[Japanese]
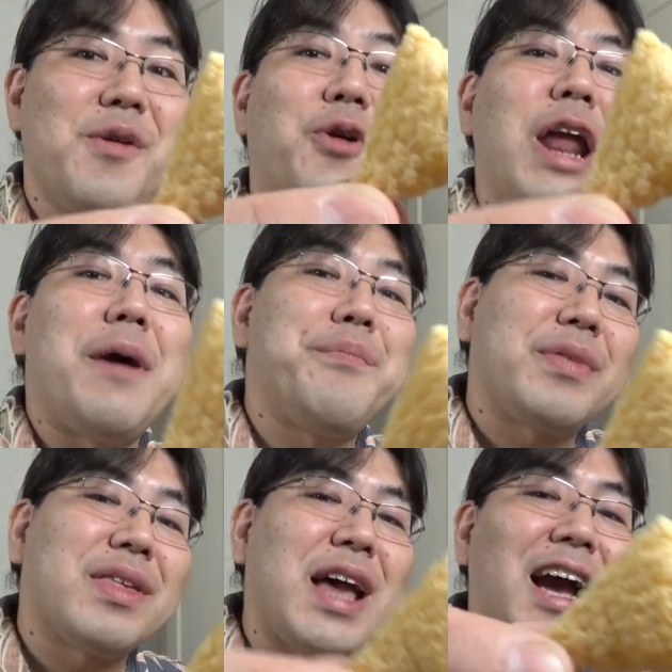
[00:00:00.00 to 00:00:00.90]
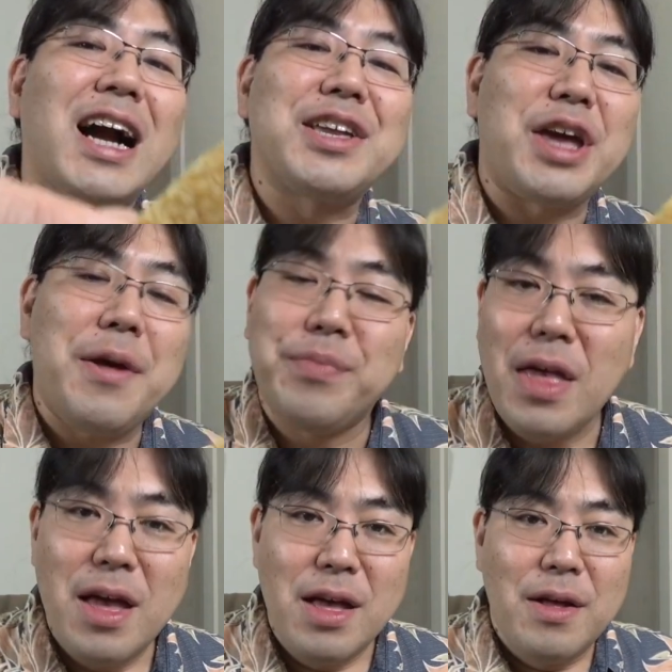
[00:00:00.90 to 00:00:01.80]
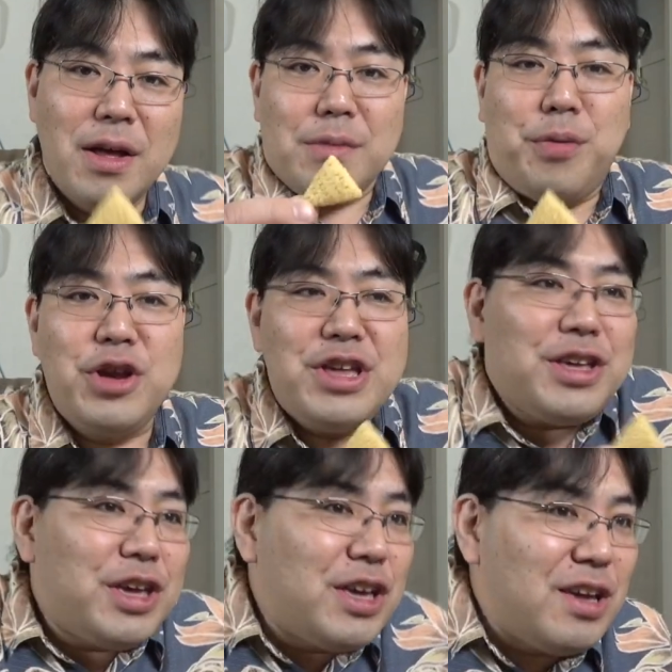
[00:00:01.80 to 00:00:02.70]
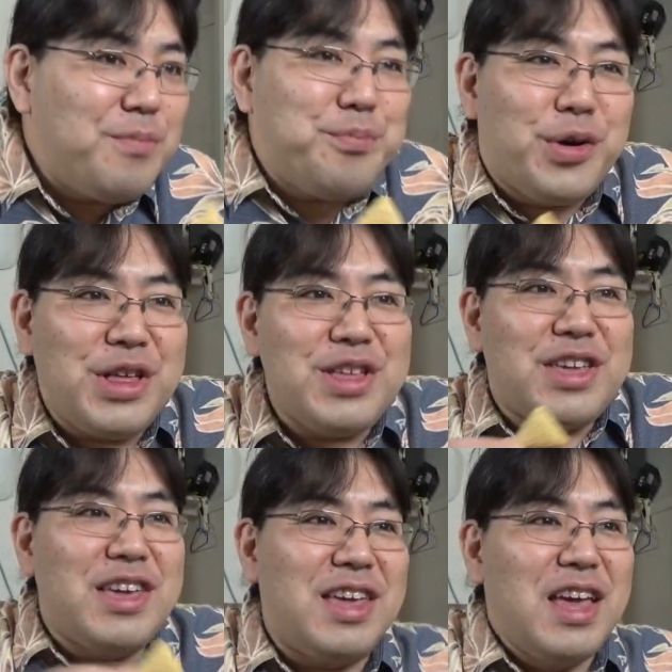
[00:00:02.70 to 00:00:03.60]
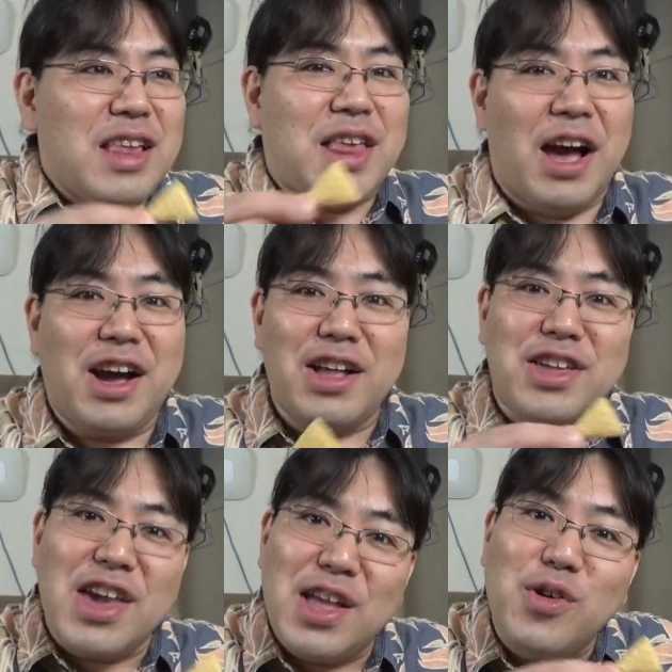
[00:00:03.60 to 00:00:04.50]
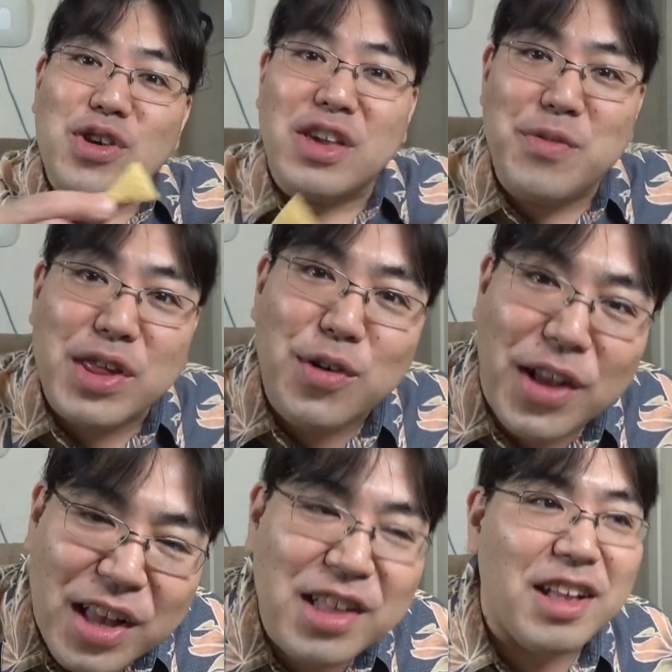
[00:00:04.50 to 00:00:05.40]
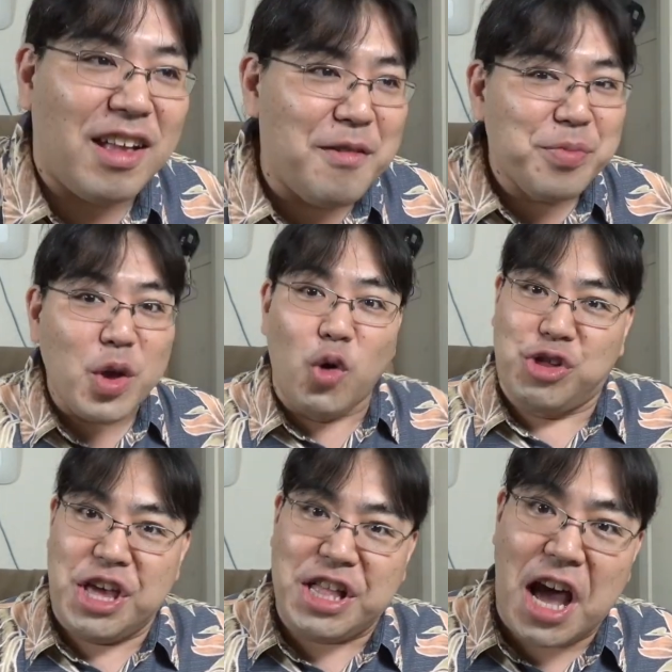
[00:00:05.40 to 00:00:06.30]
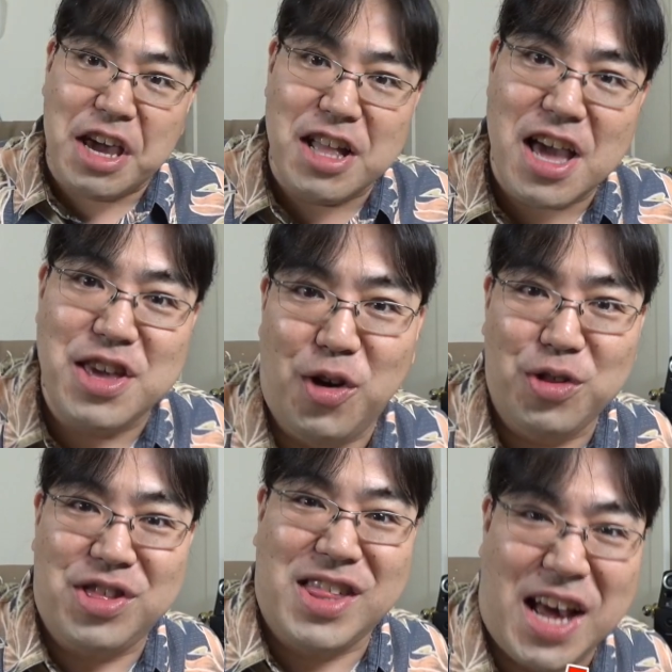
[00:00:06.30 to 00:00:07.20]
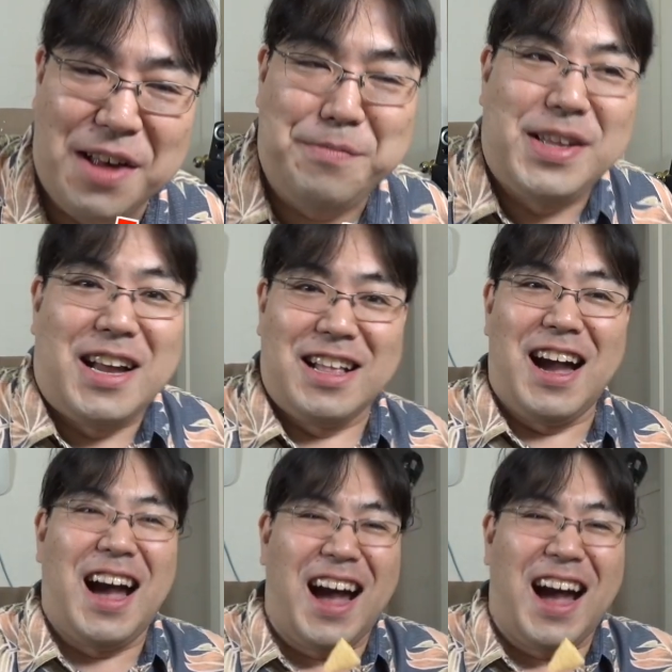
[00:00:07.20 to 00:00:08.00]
これ三角形ポリンキーポリンキー三角形の秘密はねってね教えてあげないよっちゃんみたいな